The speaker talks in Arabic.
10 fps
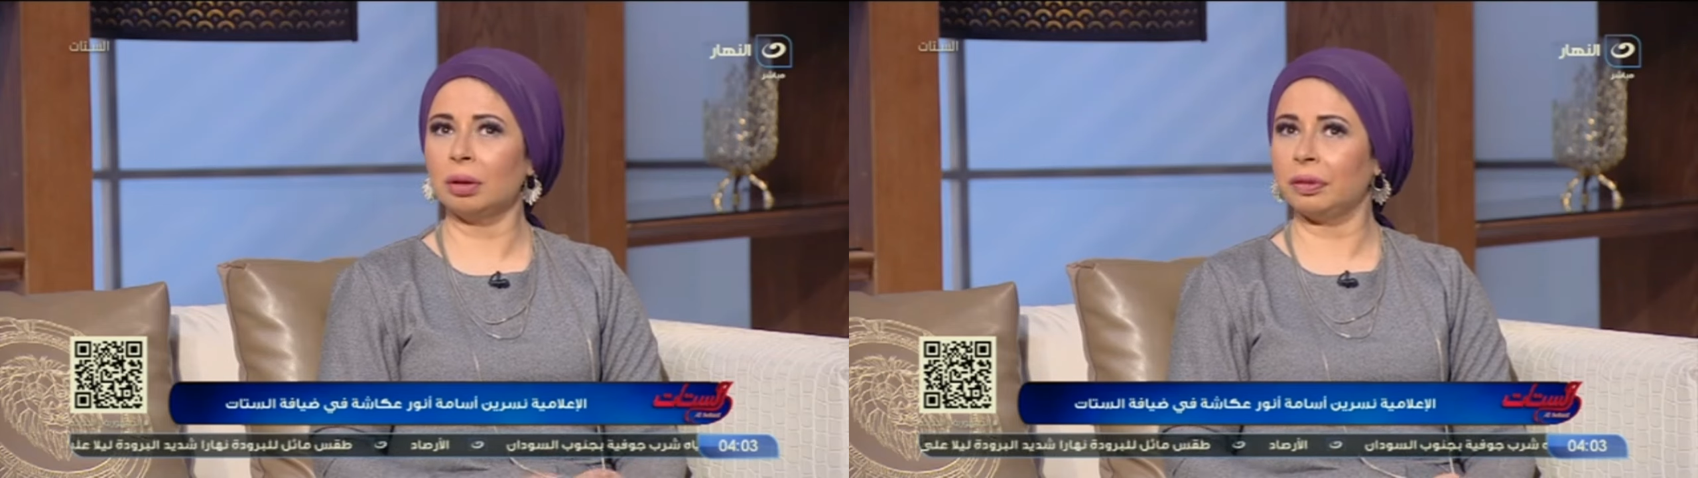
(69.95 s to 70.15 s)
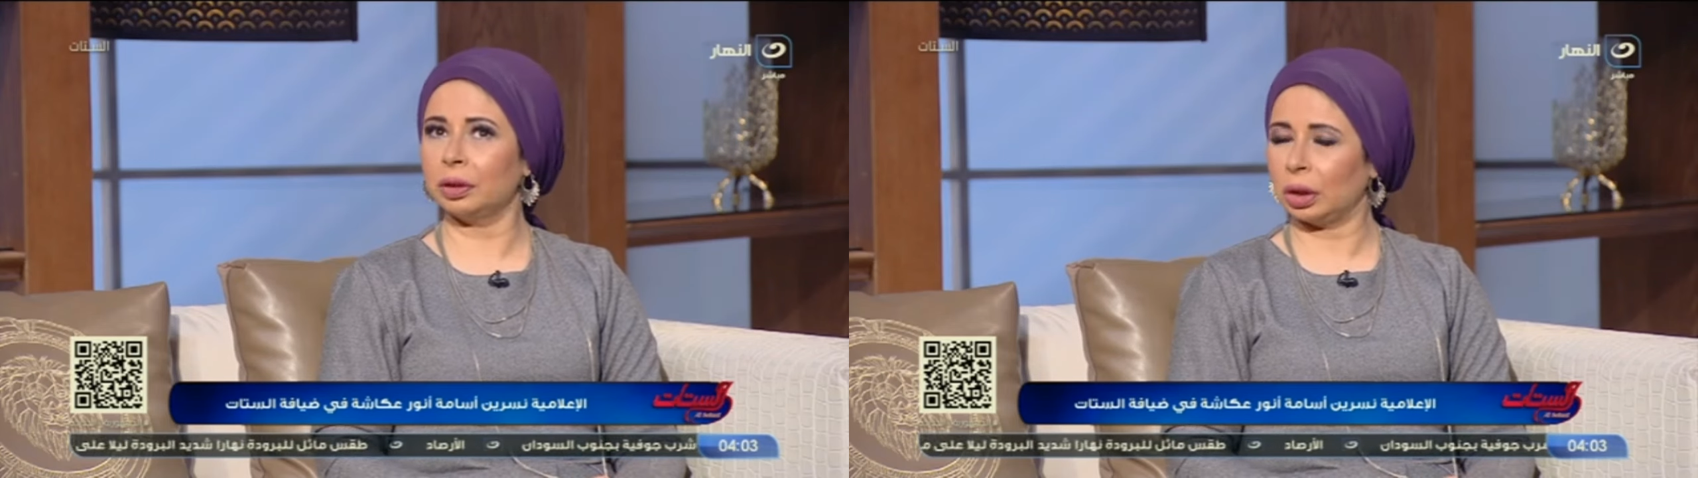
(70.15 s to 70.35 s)

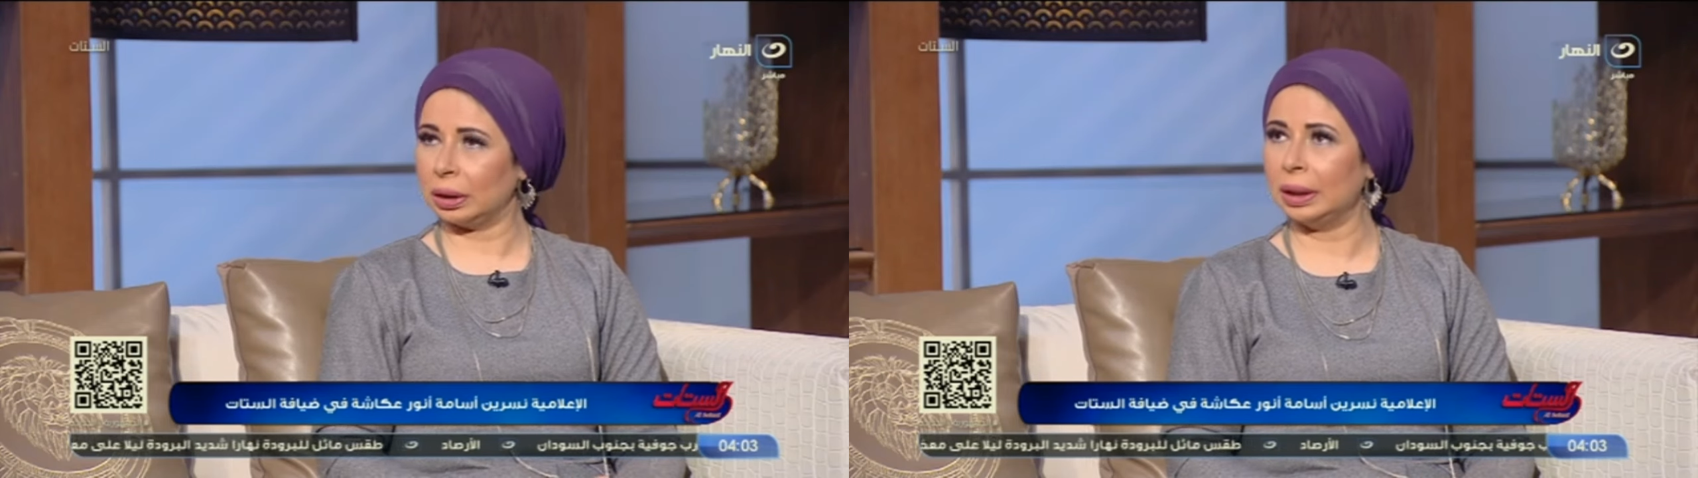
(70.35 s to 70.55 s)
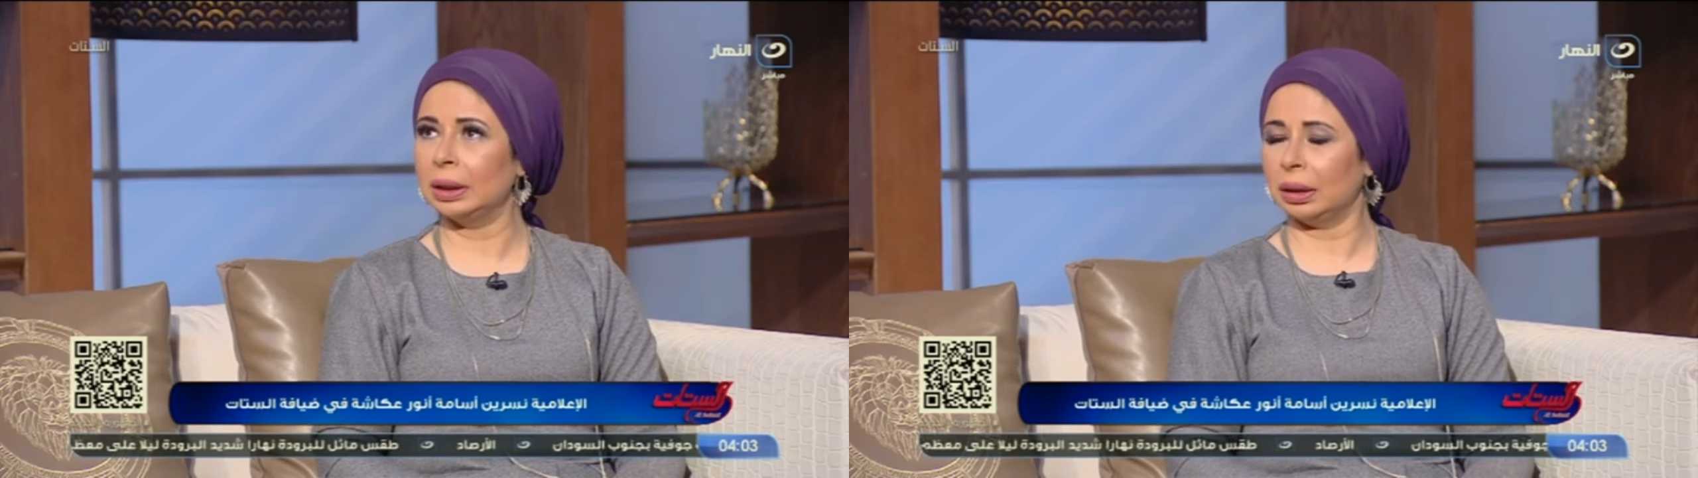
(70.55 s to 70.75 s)

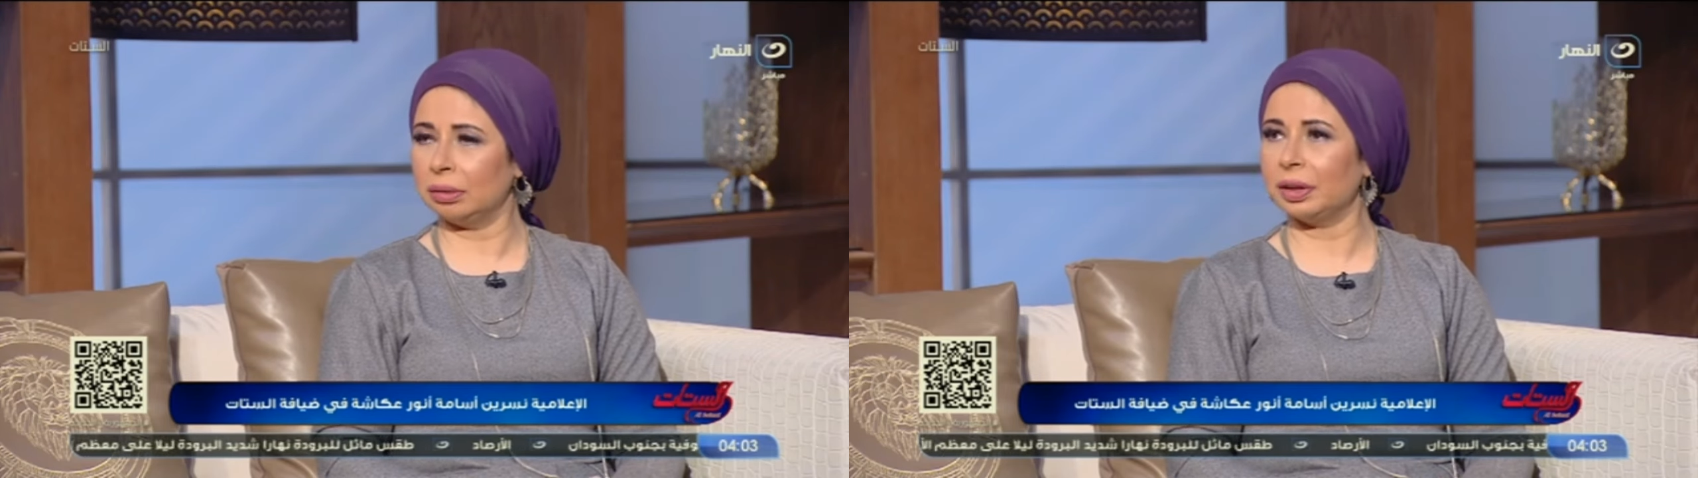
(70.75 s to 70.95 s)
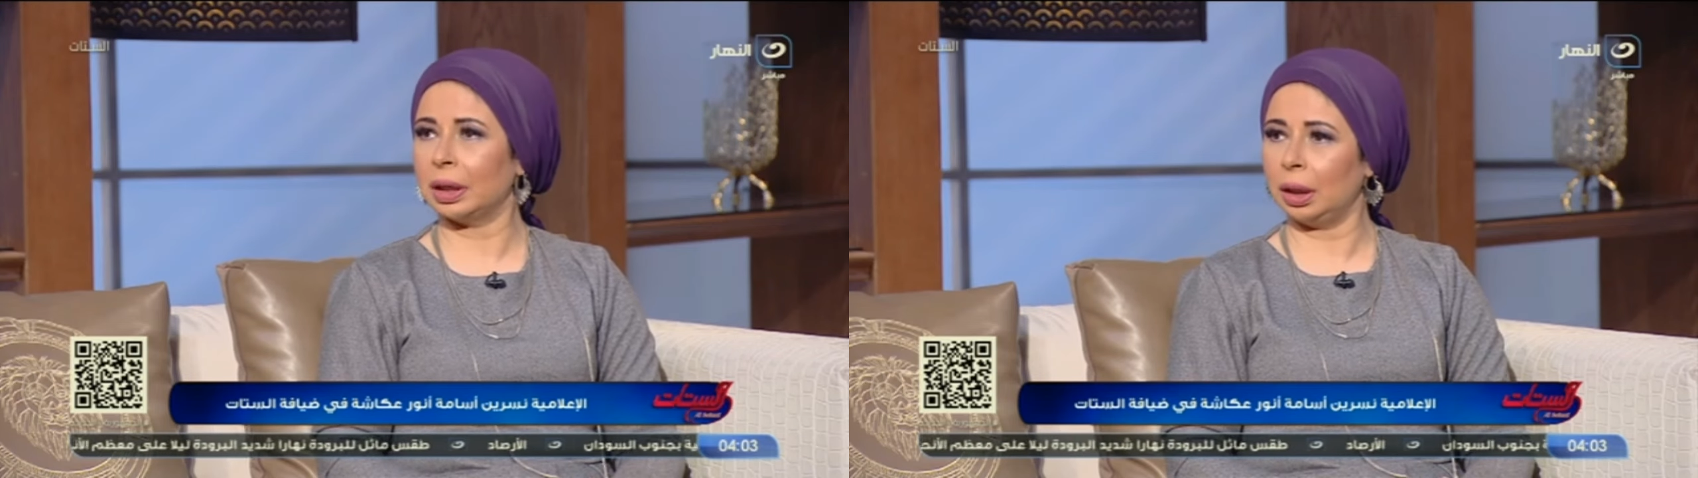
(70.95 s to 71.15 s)
فترتين انا
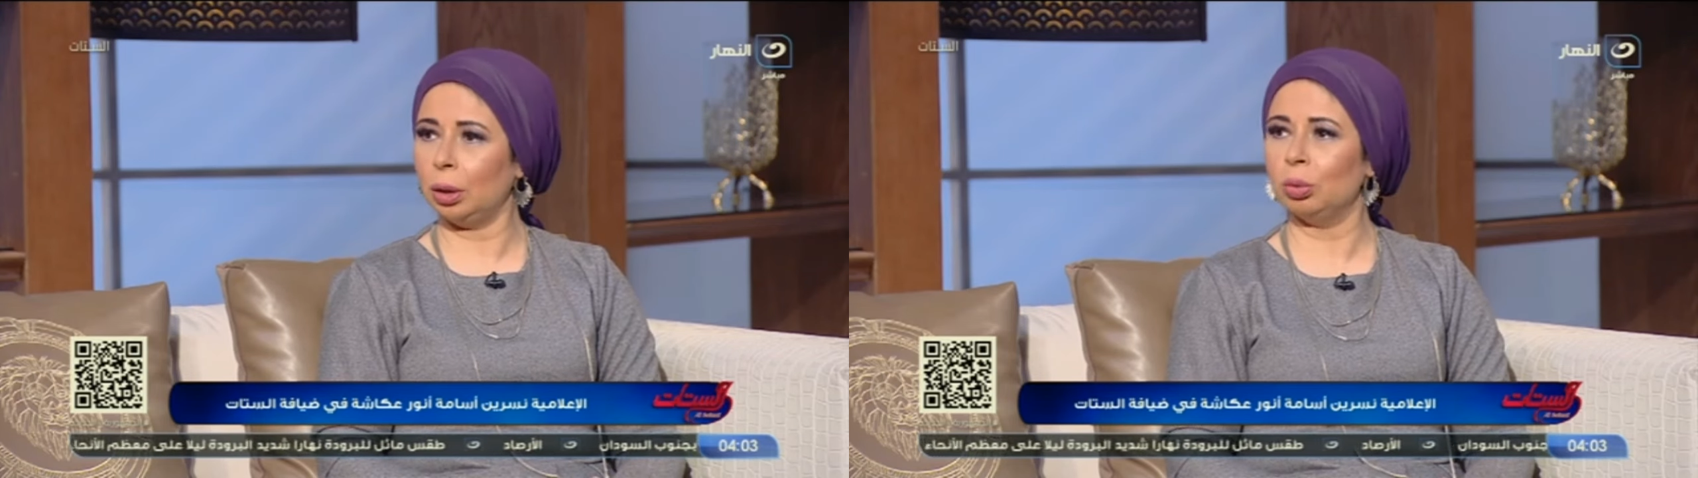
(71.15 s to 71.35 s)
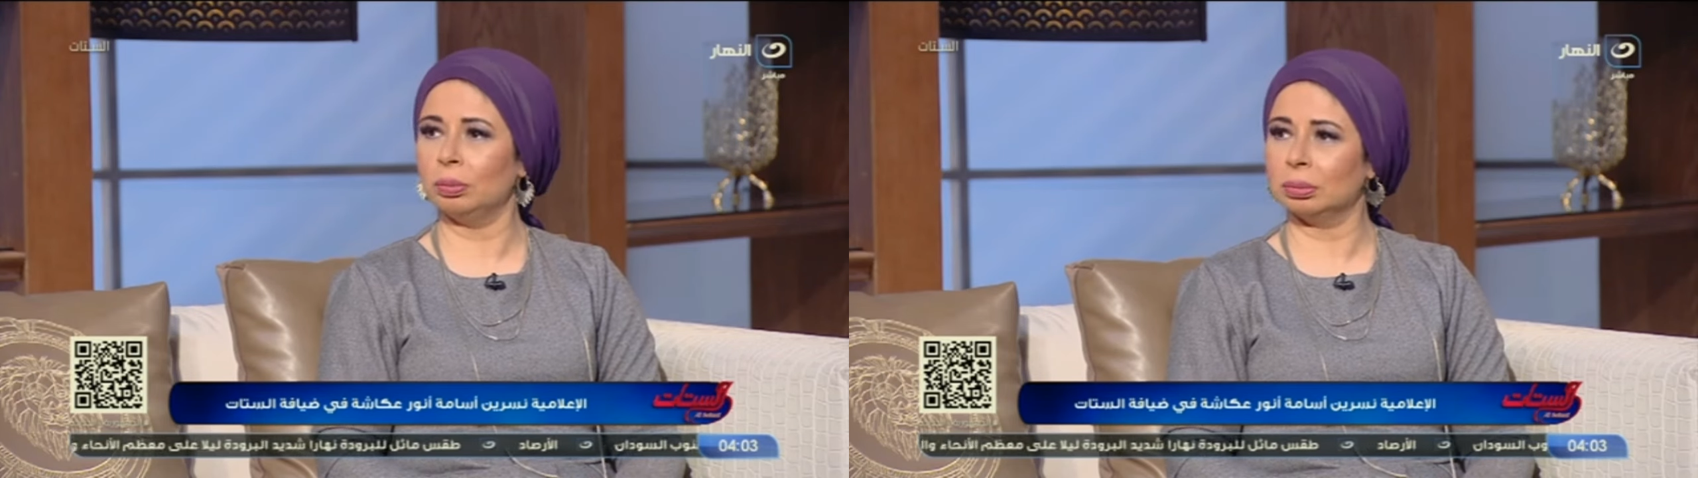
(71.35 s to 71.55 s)

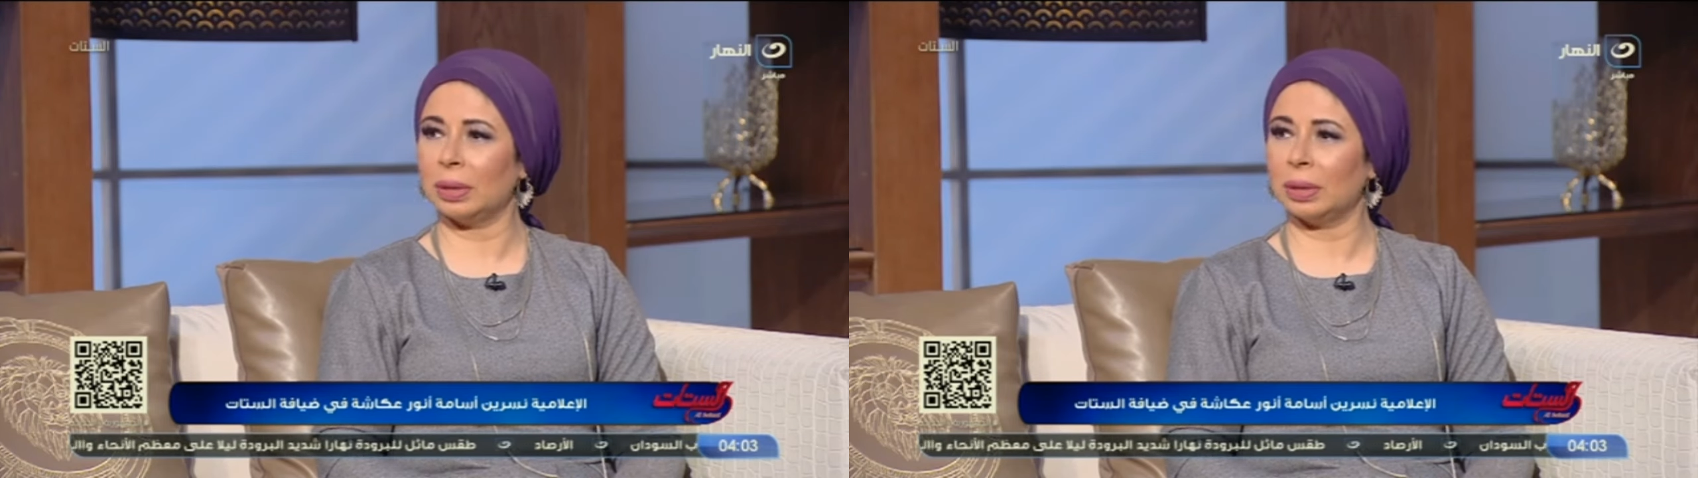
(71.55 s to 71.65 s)
فاكراهم